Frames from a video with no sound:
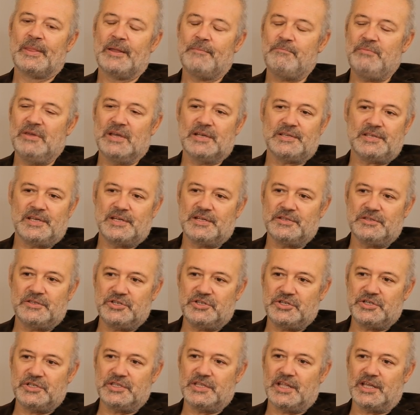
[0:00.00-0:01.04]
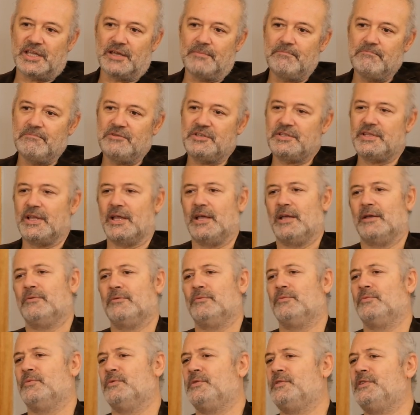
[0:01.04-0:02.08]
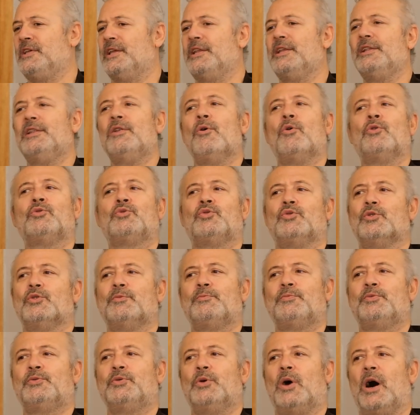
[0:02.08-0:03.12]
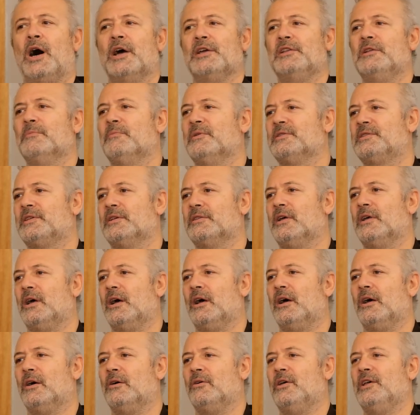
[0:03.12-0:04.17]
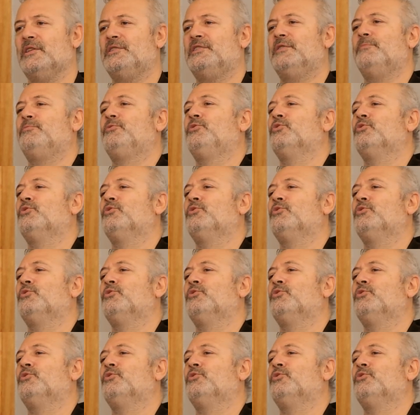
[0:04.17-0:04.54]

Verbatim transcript: Piyasanın dışındayım. İşte seninle oturup aynı masada esip